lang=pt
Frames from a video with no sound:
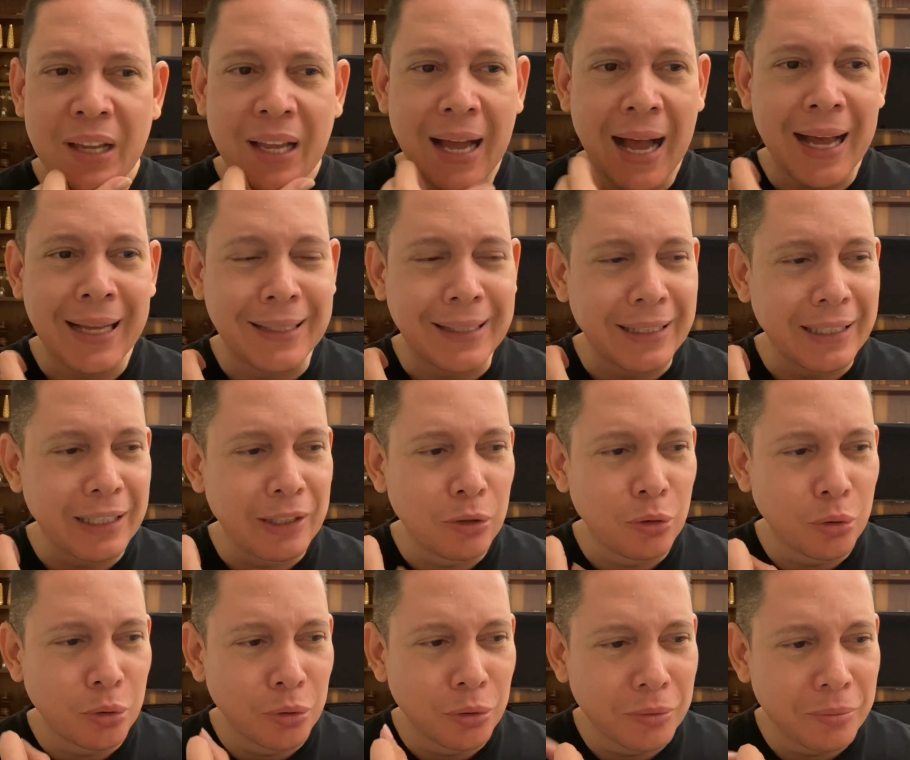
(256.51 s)

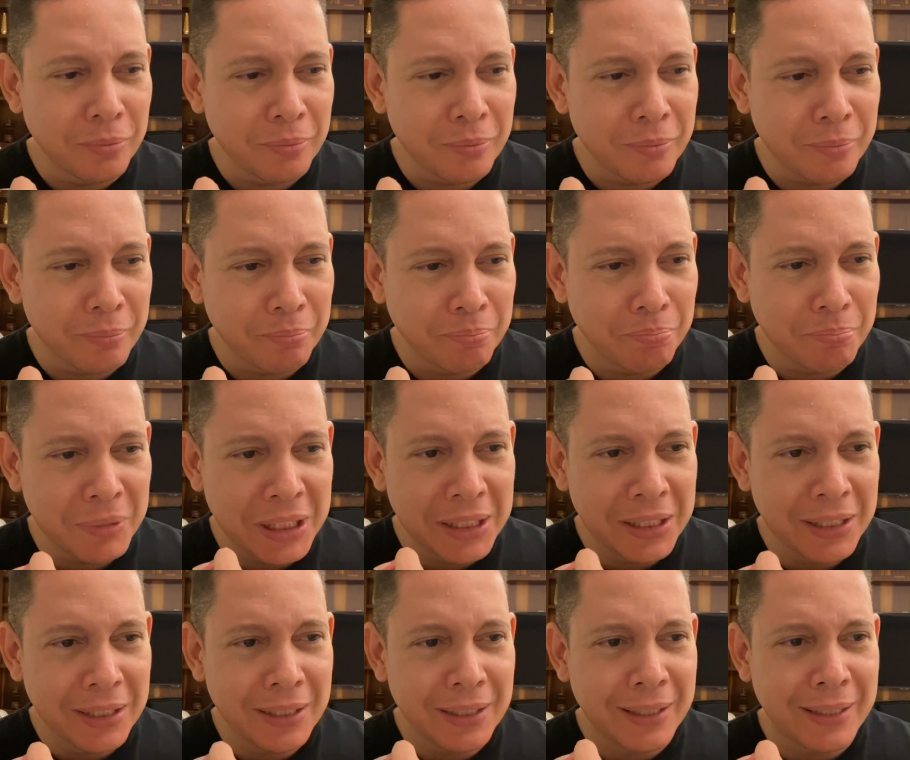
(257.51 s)
Aquilo
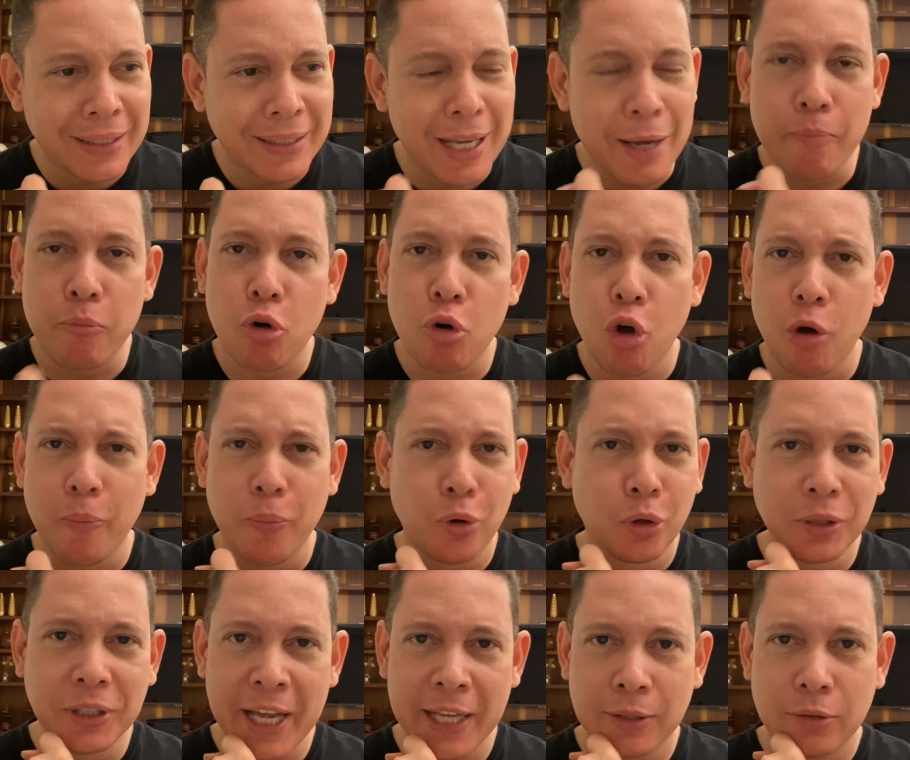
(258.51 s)
me quebrou por
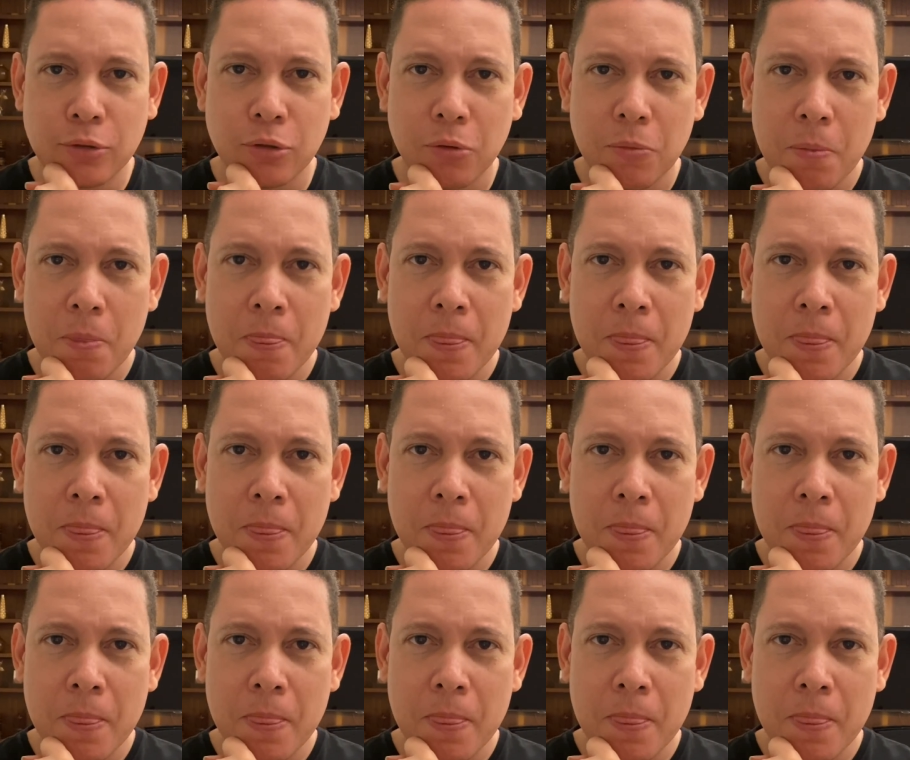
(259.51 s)
dentro.